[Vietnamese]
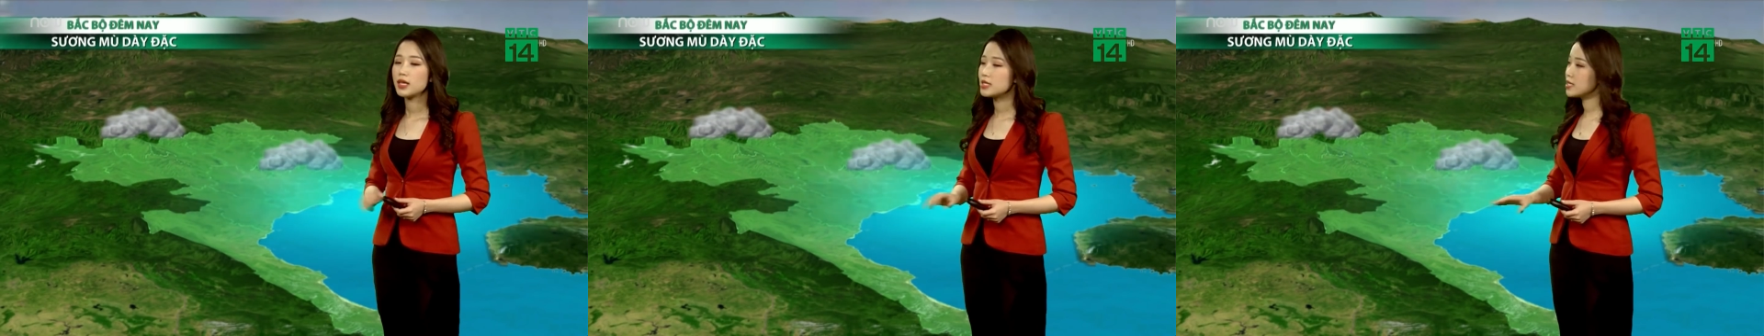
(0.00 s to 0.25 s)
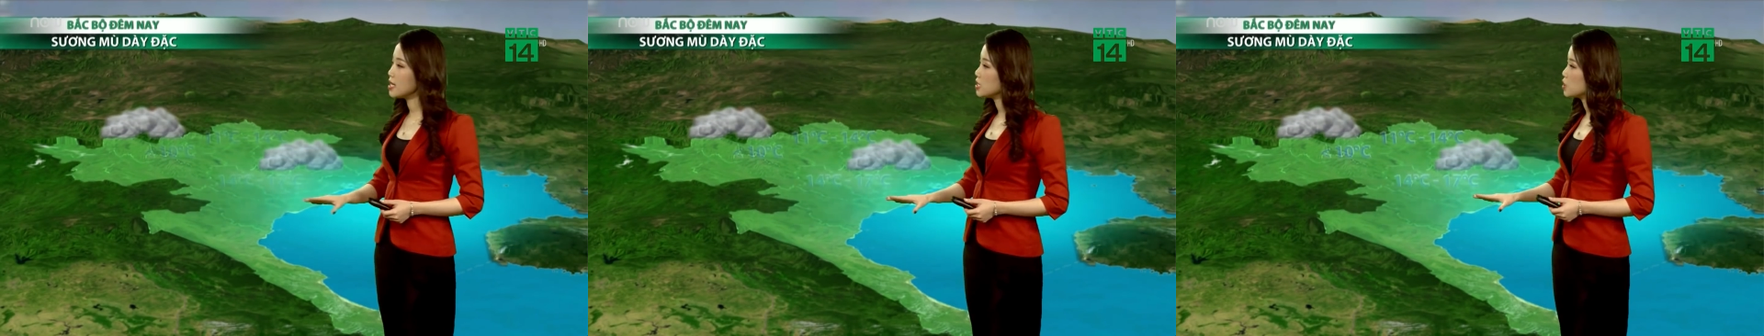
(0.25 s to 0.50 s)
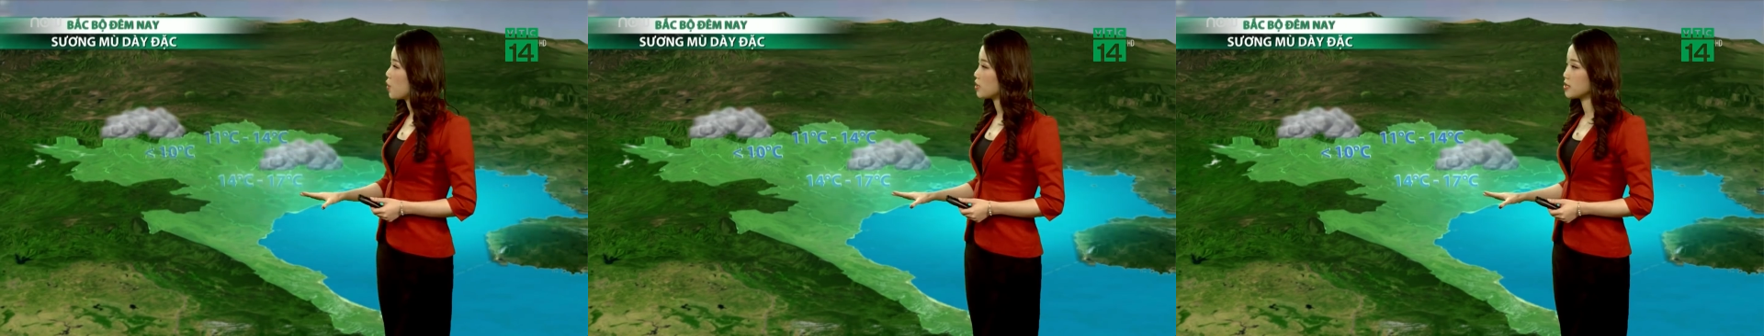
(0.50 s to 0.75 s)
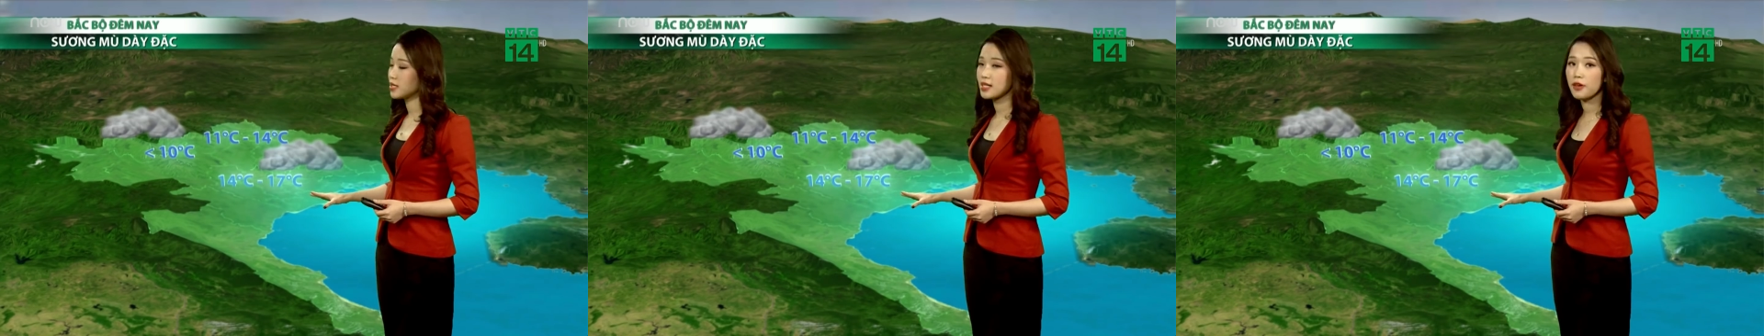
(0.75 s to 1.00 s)
di chuyển
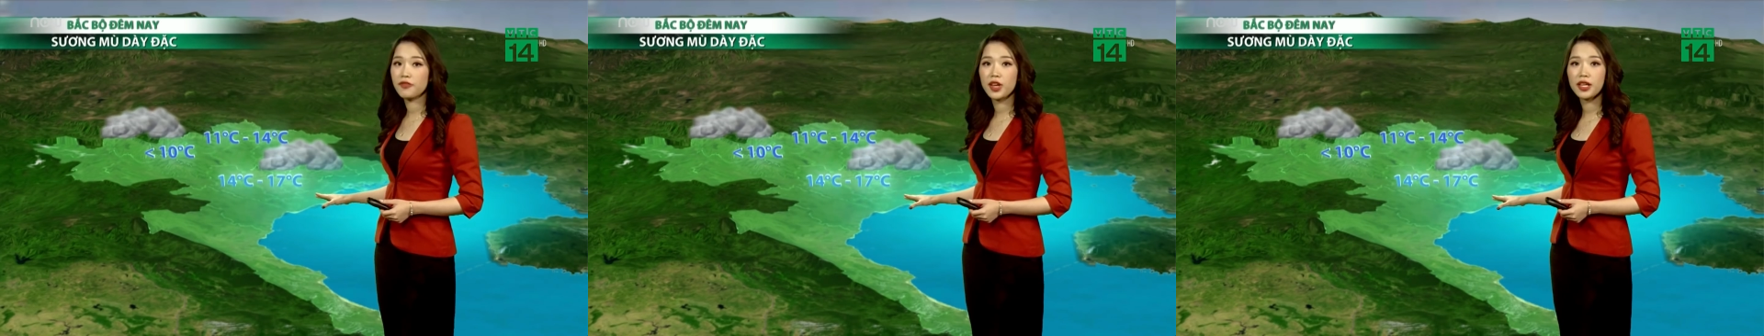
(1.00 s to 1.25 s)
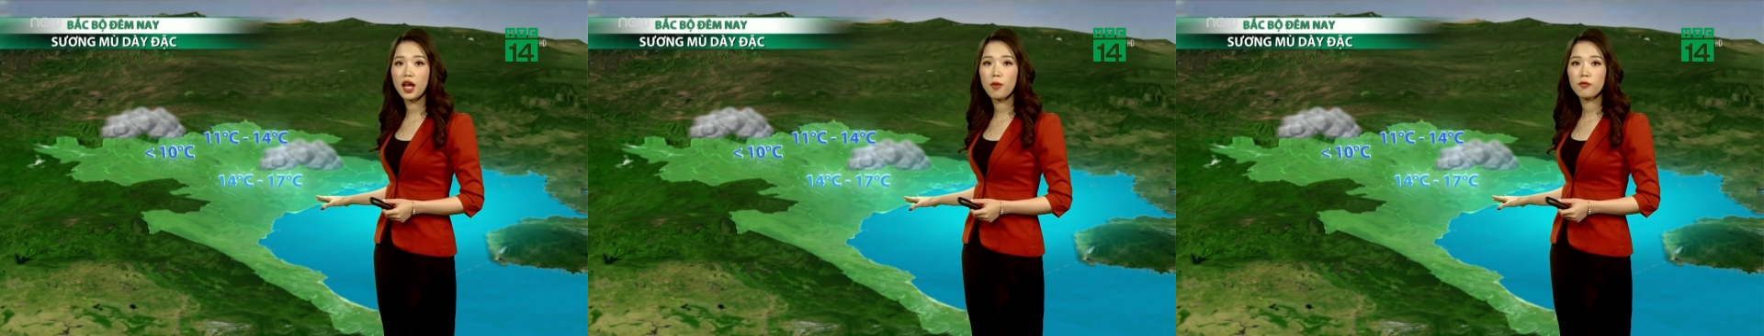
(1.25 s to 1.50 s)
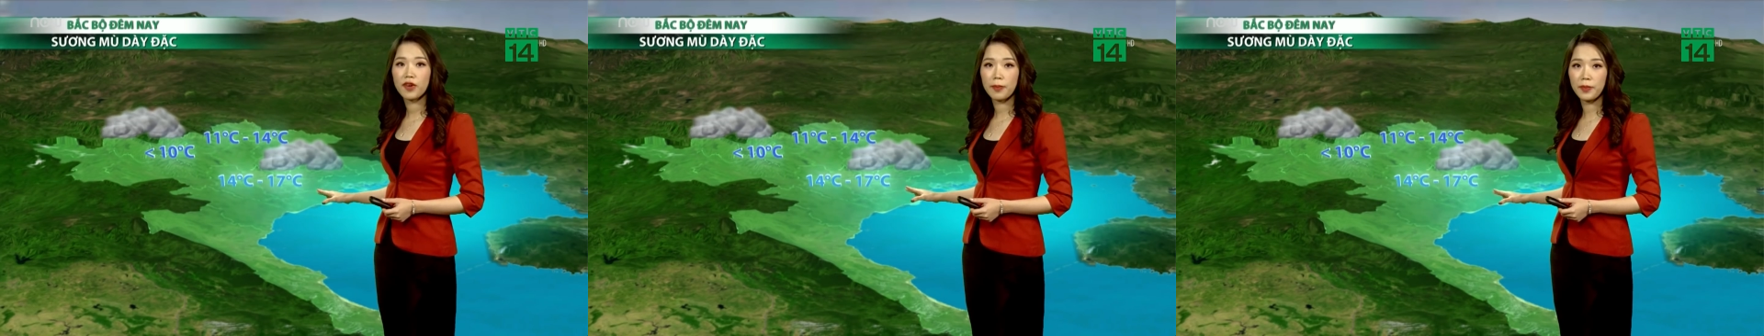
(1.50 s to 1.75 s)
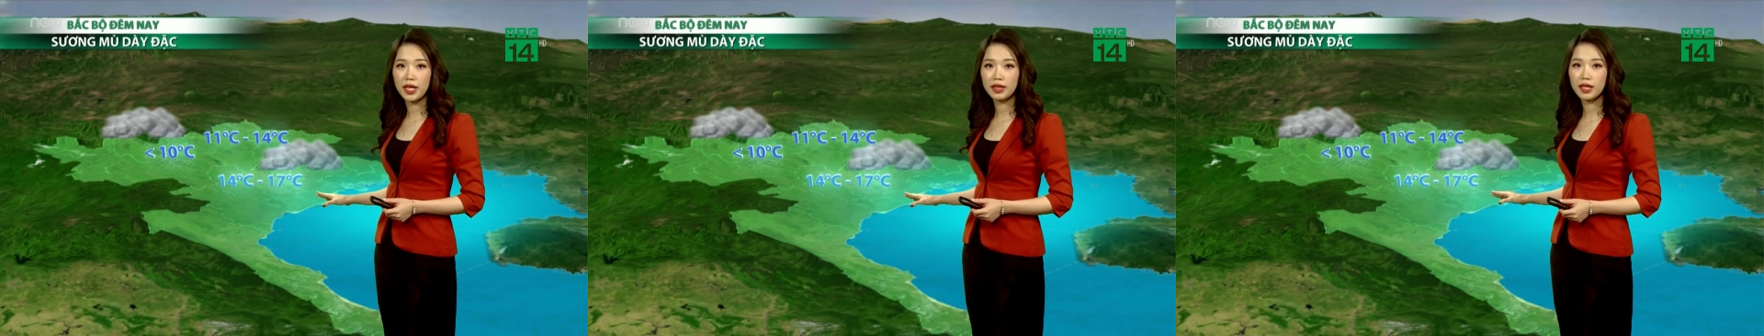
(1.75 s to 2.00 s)
ra phía đông và
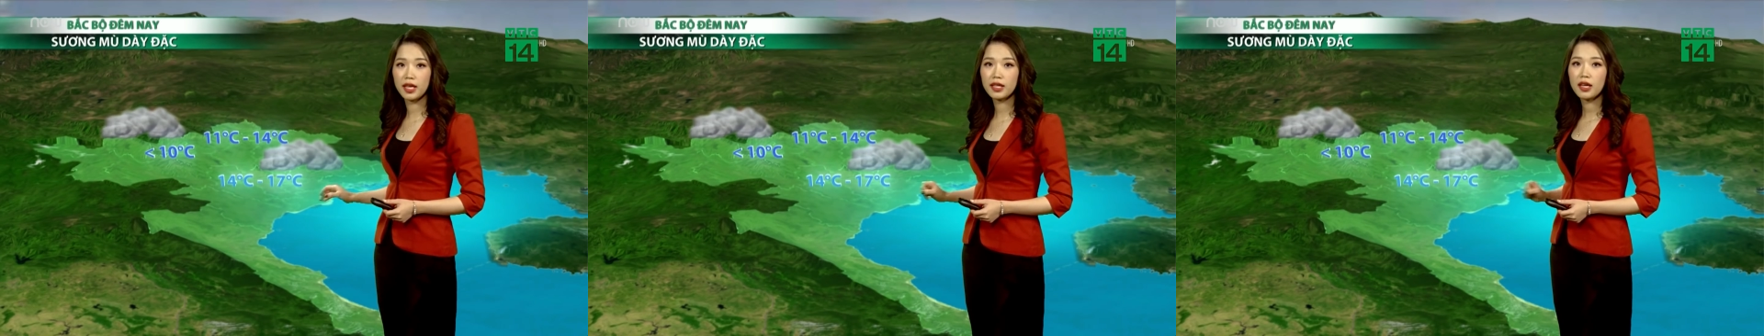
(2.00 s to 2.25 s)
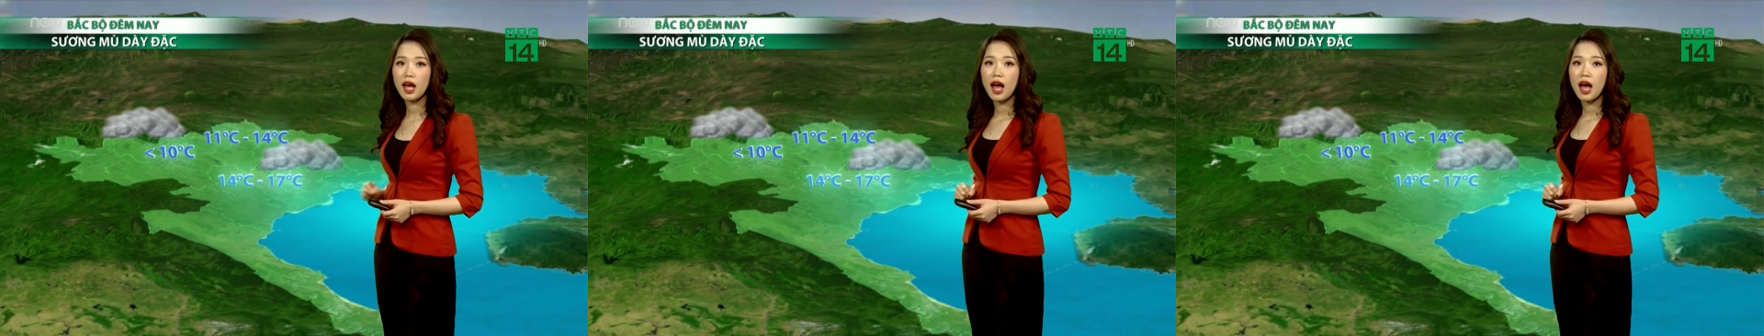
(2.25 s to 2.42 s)
biến tính,